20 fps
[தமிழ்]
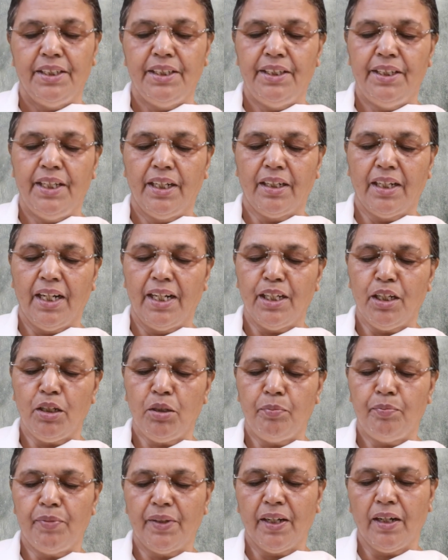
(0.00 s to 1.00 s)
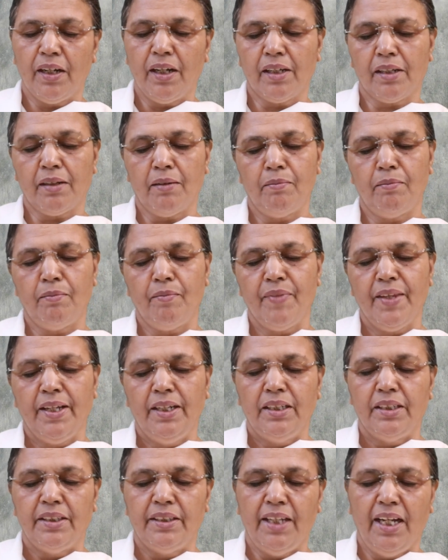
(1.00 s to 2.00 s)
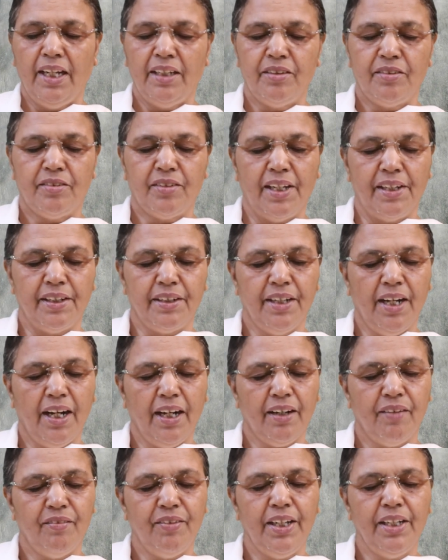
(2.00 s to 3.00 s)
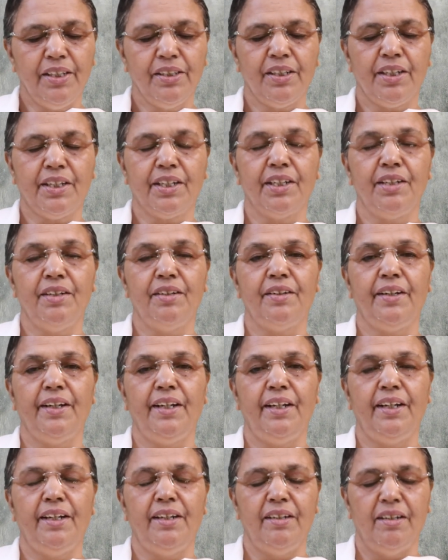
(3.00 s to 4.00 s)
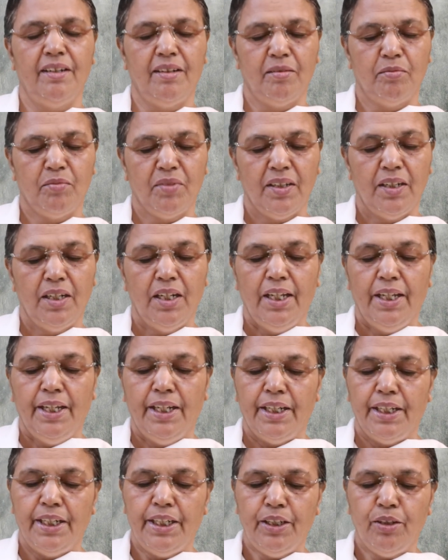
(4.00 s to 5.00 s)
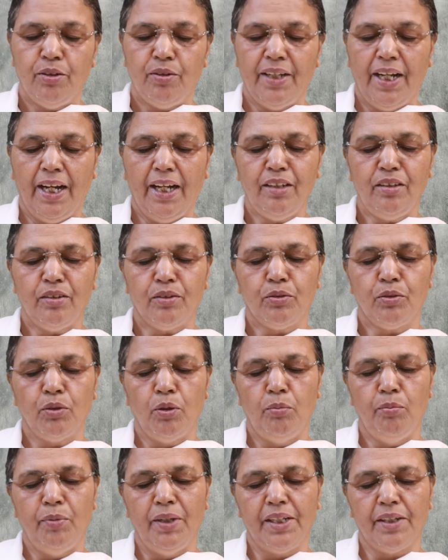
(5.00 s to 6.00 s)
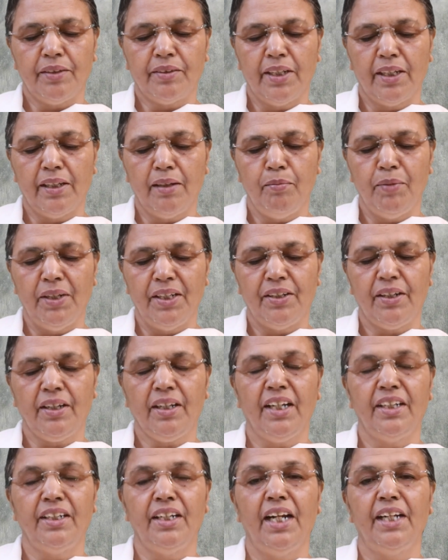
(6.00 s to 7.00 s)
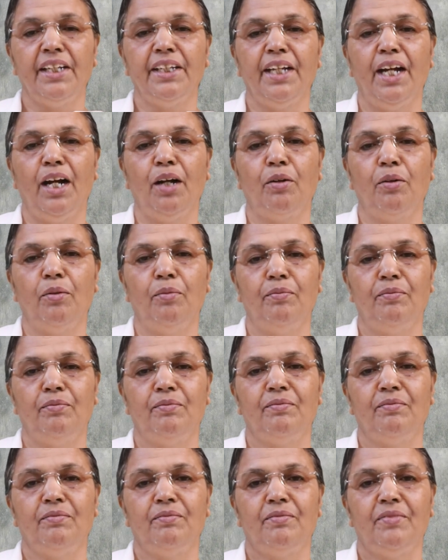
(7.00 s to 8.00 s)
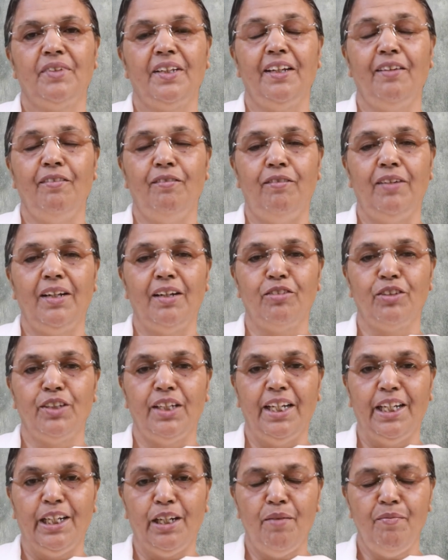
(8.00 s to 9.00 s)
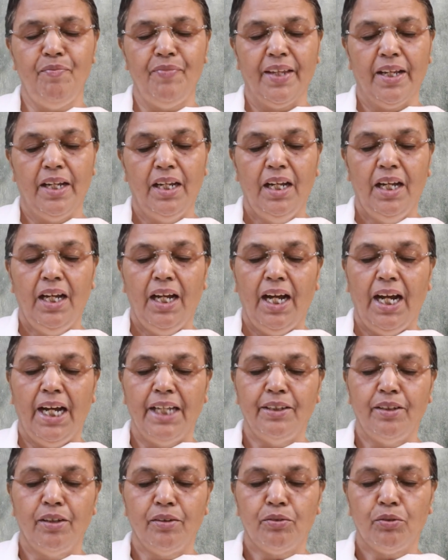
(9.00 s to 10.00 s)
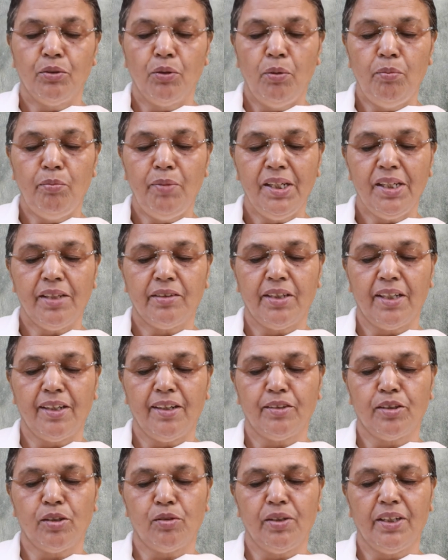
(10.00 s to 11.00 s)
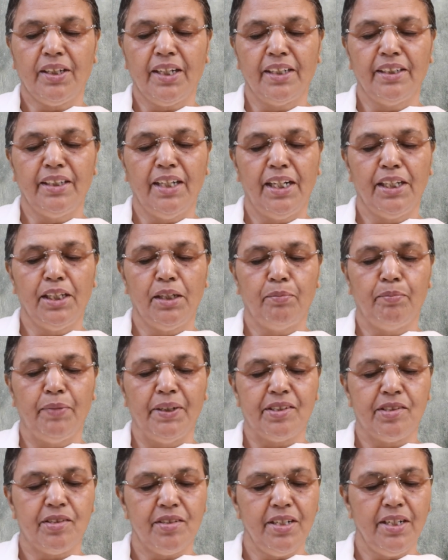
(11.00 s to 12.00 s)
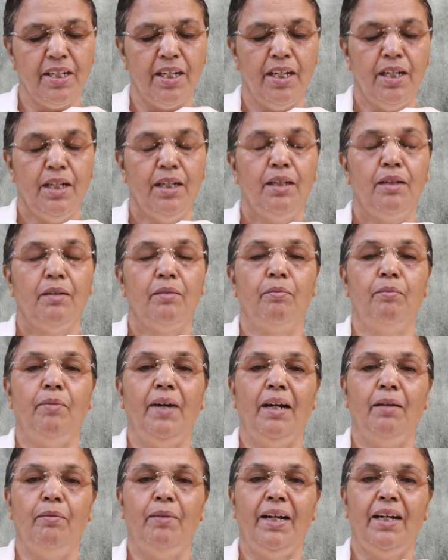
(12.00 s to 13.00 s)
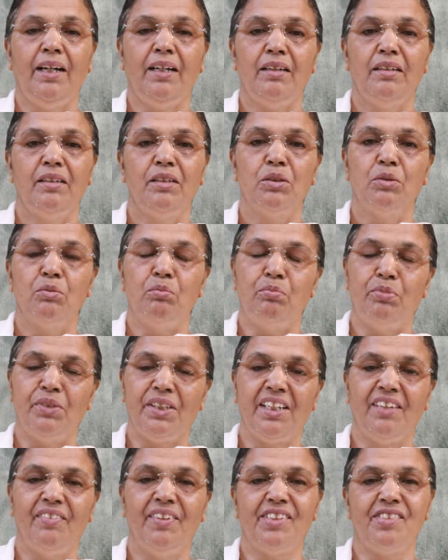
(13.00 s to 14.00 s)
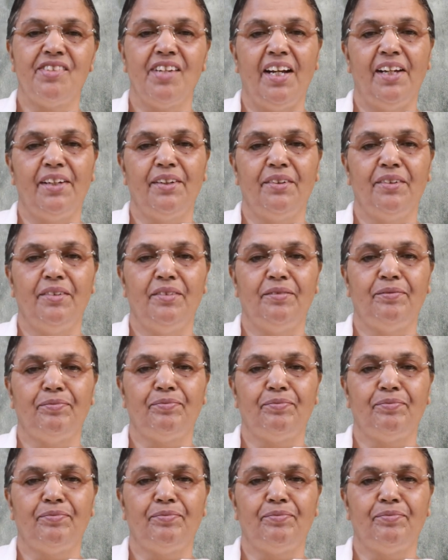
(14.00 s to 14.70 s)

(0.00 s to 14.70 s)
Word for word: இந்த கணக்கு பிரகாரம் நான் சரியாகவே இருக்கின்றேன் இதுதான் சோம்பேறித்தனம் என்ற கண்ணாடியாகும் இவ்வளவு நேரம் அந்த சோம்பேறித்தனத்துடைய கண்ணாடியை பற்றி பாபா புரிய வச்சாரு